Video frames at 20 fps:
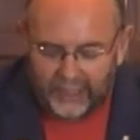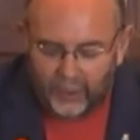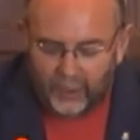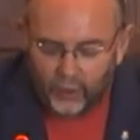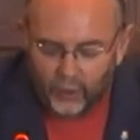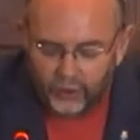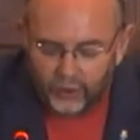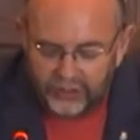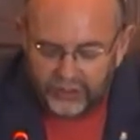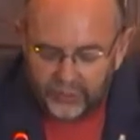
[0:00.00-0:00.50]

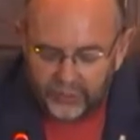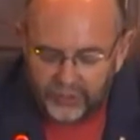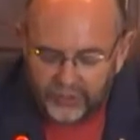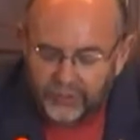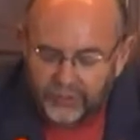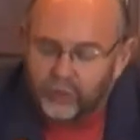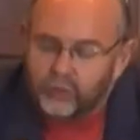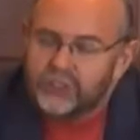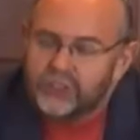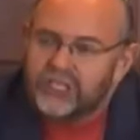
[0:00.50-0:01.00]
Luego
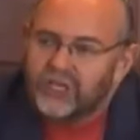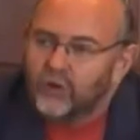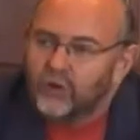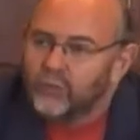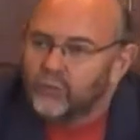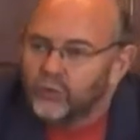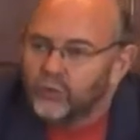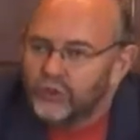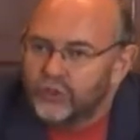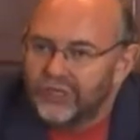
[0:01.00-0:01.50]
también me
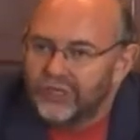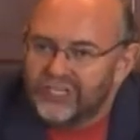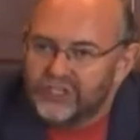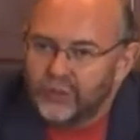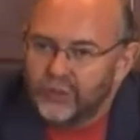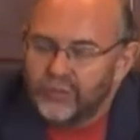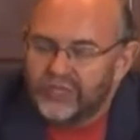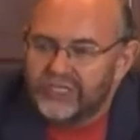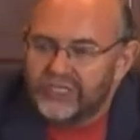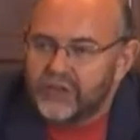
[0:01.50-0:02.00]
gustaron mucho
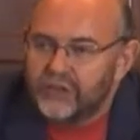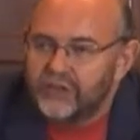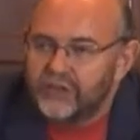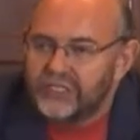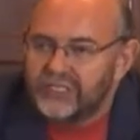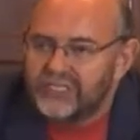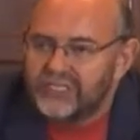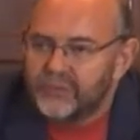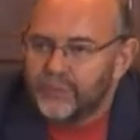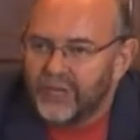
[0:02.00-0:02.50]
las
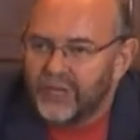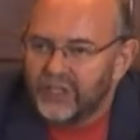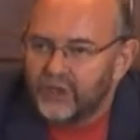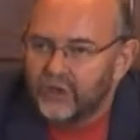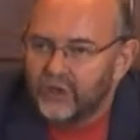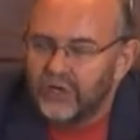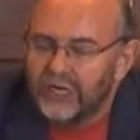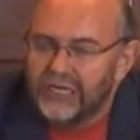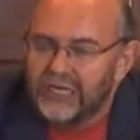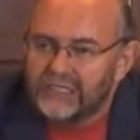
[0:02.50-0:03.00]
conversaciones
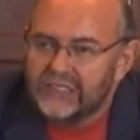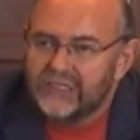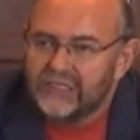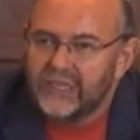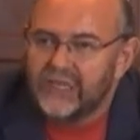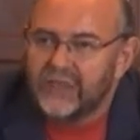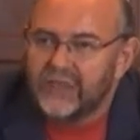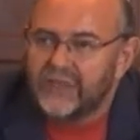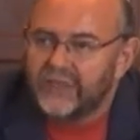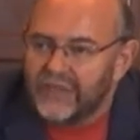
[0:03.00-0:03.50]
españolas
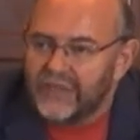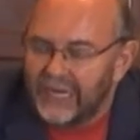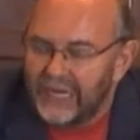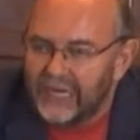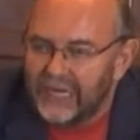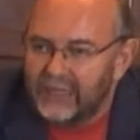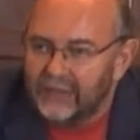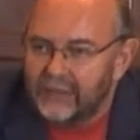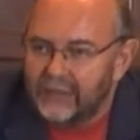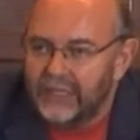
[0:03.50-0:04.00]
de
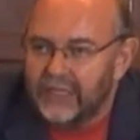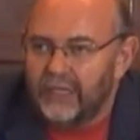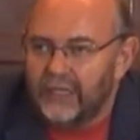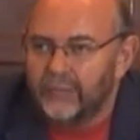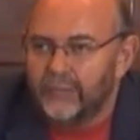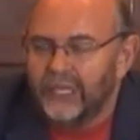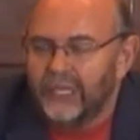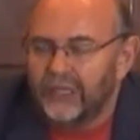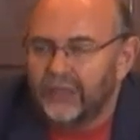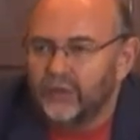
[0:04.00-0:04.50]
Cela. Eh,
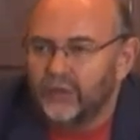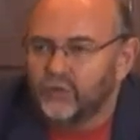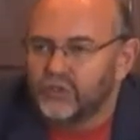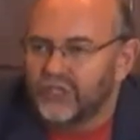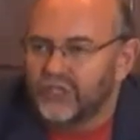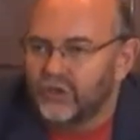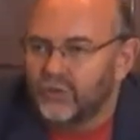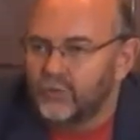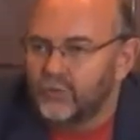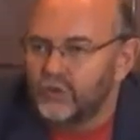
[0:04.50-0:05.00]
me
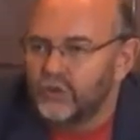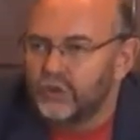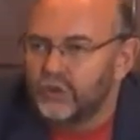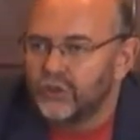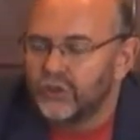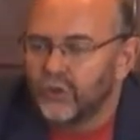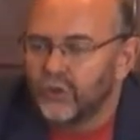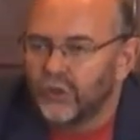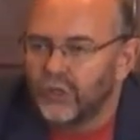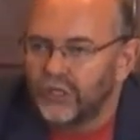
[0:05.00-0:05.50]
gustaron
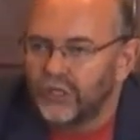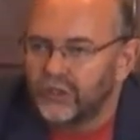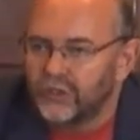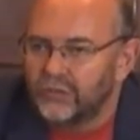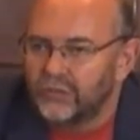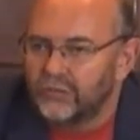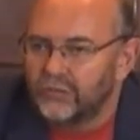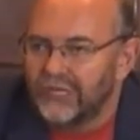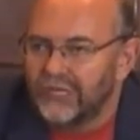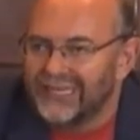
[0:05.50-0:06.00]
mucho eh,
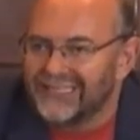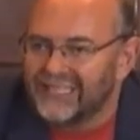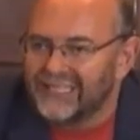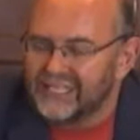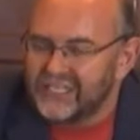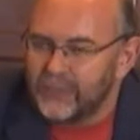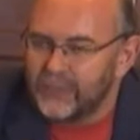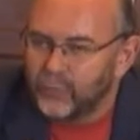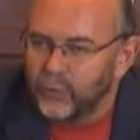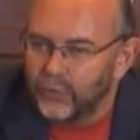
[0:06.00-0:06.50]
las
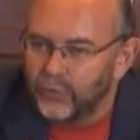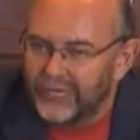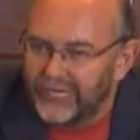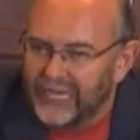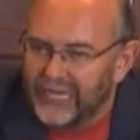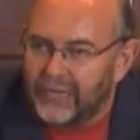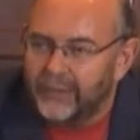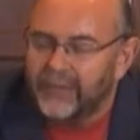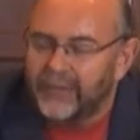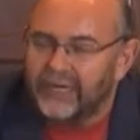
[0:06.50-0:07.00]
que se
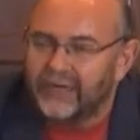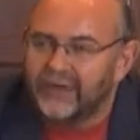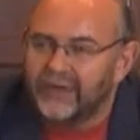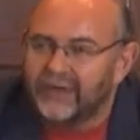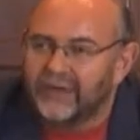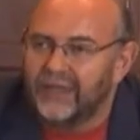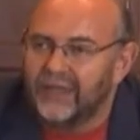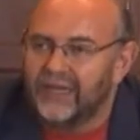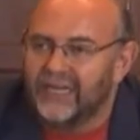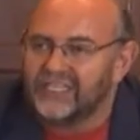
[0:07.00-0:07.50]

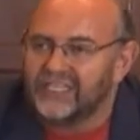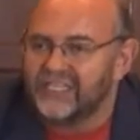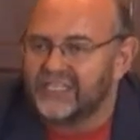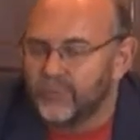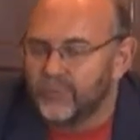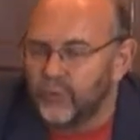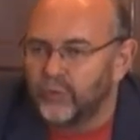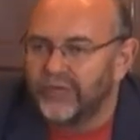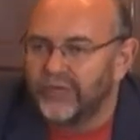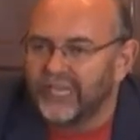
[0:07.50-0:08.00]
publicaban, las que
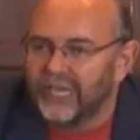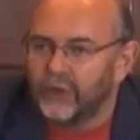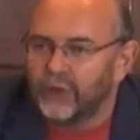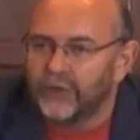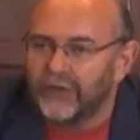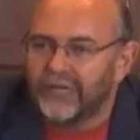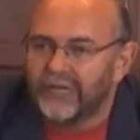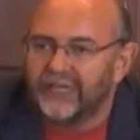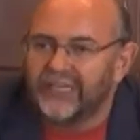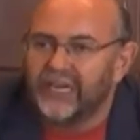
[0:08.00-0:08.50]
se
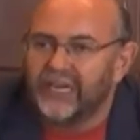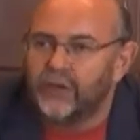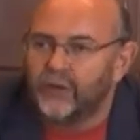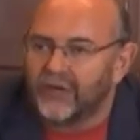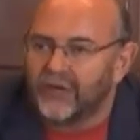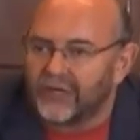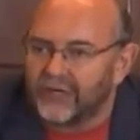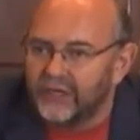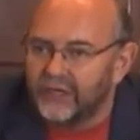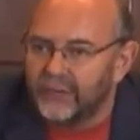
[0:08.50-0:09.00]
publicaron en el
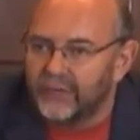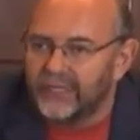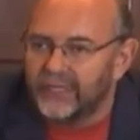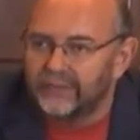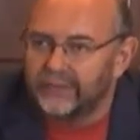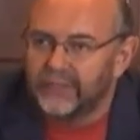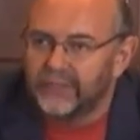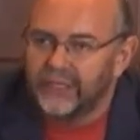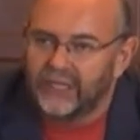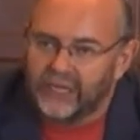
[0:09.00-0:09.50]
diario
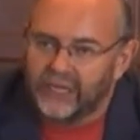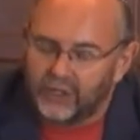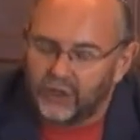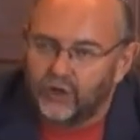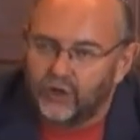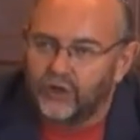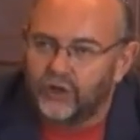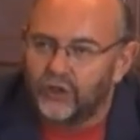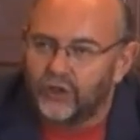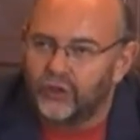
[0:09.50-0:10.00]
Arriba, que
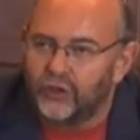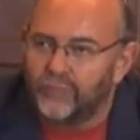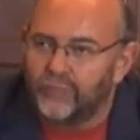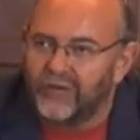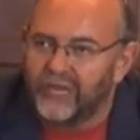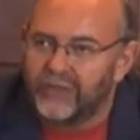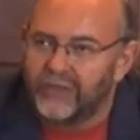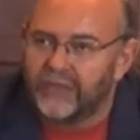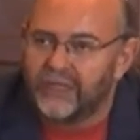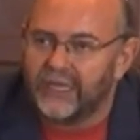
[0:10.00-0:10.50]
recogió
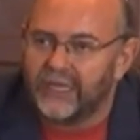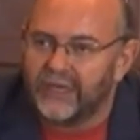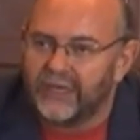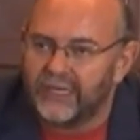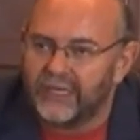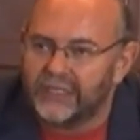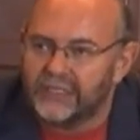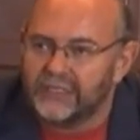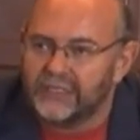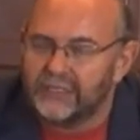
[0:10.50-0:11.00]
Plaza y
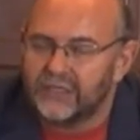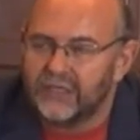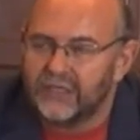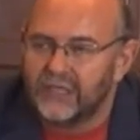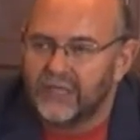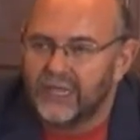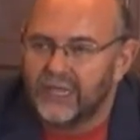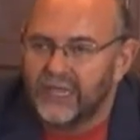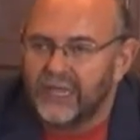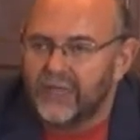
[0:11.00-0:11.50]
Janés,
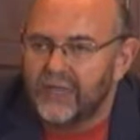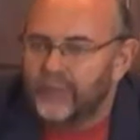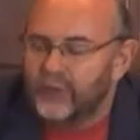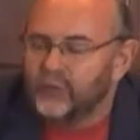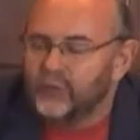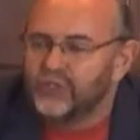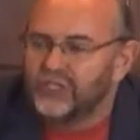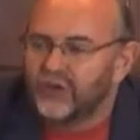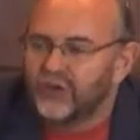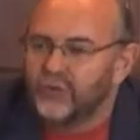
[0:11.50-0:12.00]
y me
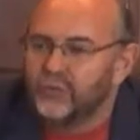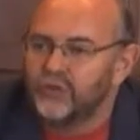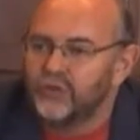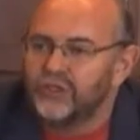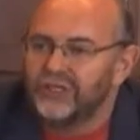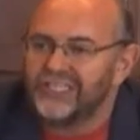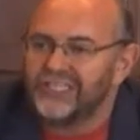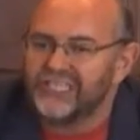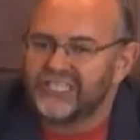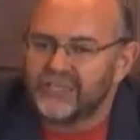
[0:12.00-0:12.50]
gustaron
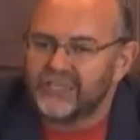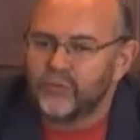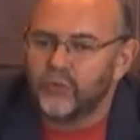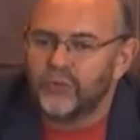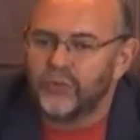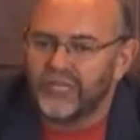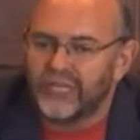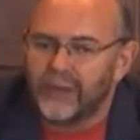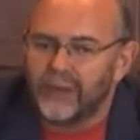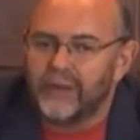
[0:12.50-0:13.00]
mucho las que se
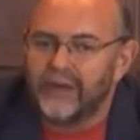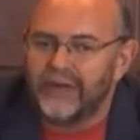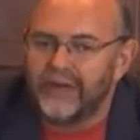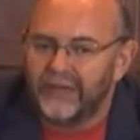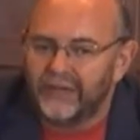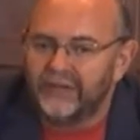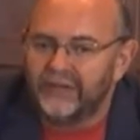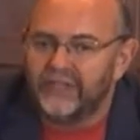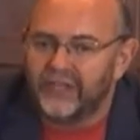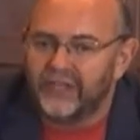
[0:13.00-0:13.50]
publicaban
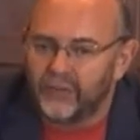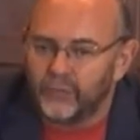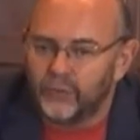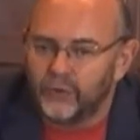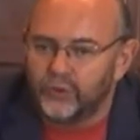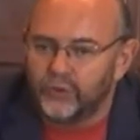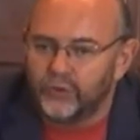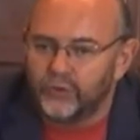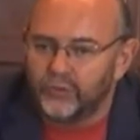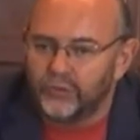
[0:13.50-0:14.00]
en
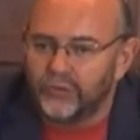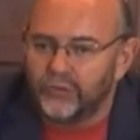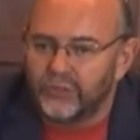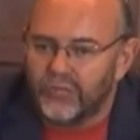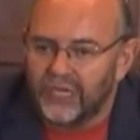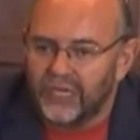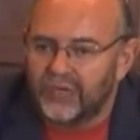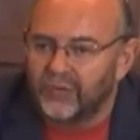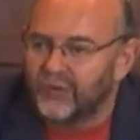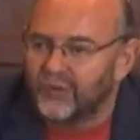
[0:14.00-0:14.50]
Interview,
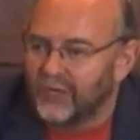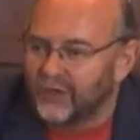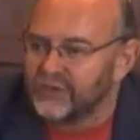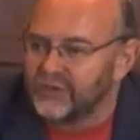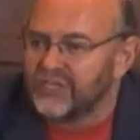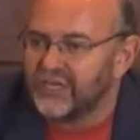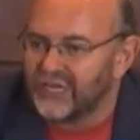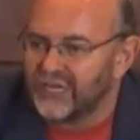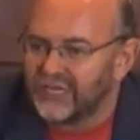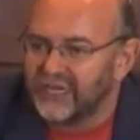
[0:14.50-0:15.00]
que era una
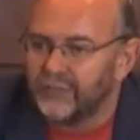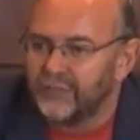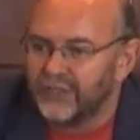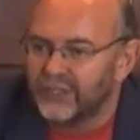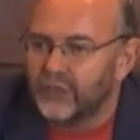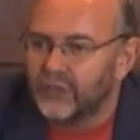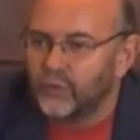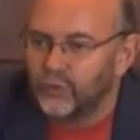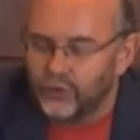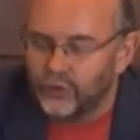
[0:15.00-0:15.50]
cosa
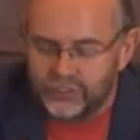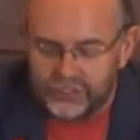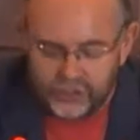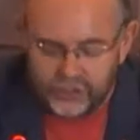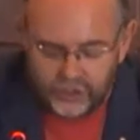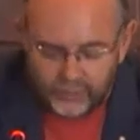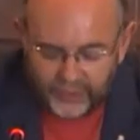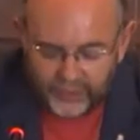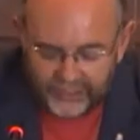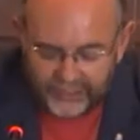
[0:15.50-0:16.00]
realmente curiosa,
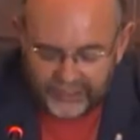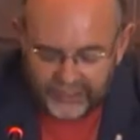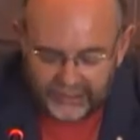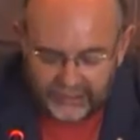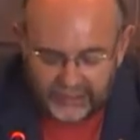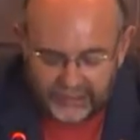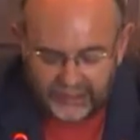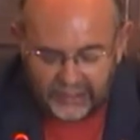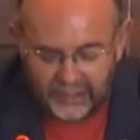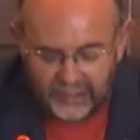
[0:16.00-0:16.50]

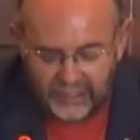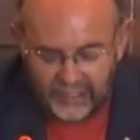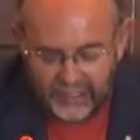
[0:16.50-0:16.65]
sorprendente.